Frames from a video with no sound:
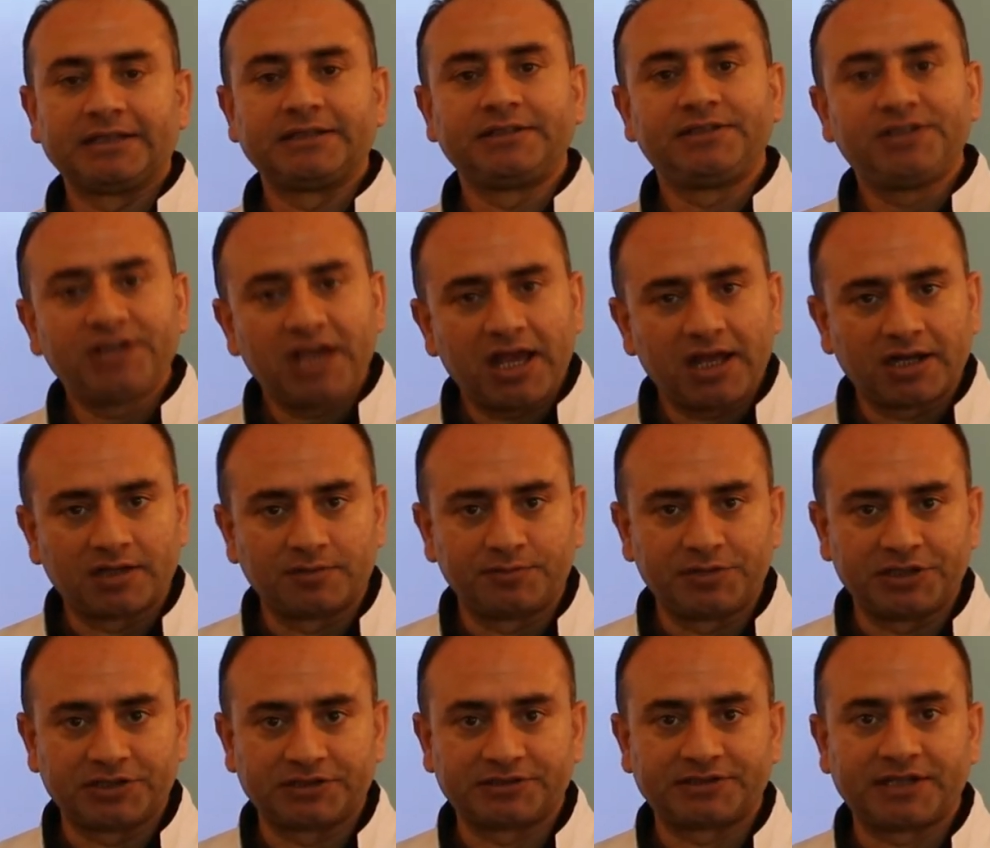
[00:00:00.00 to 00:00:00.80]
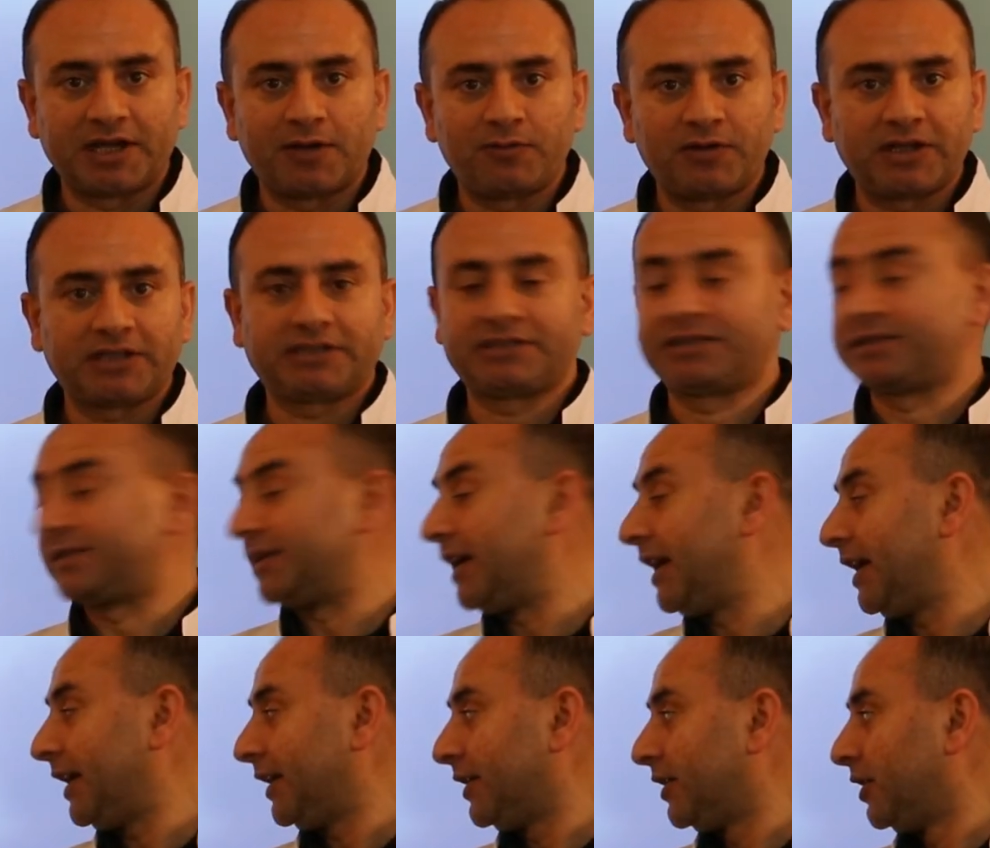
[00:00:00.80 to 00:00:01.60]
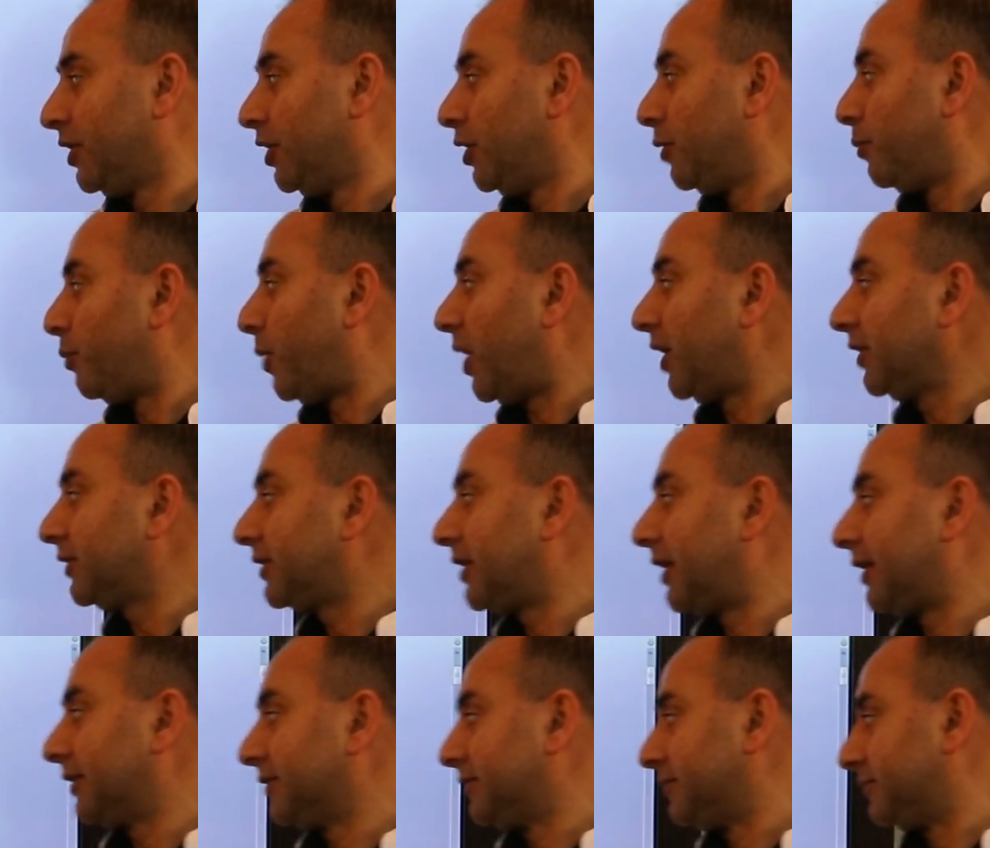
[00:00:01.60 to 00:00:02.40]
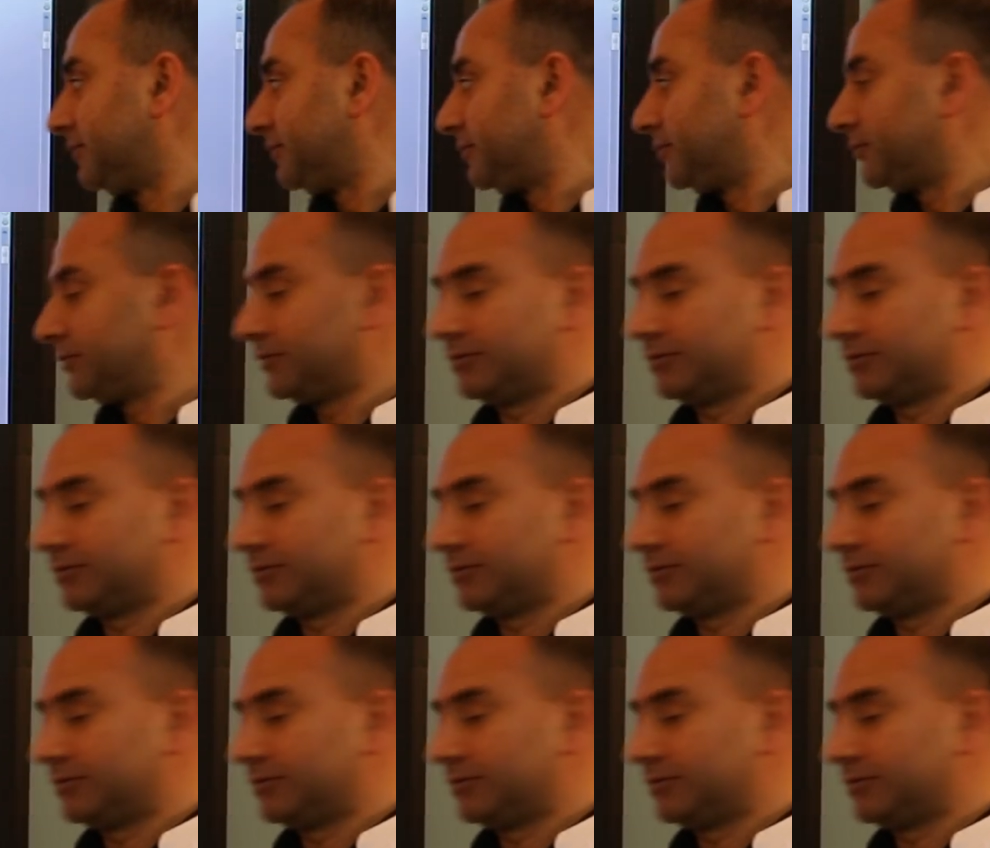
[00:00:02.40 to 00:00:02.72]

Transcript: Diğer bir devlet ise Balkan'ın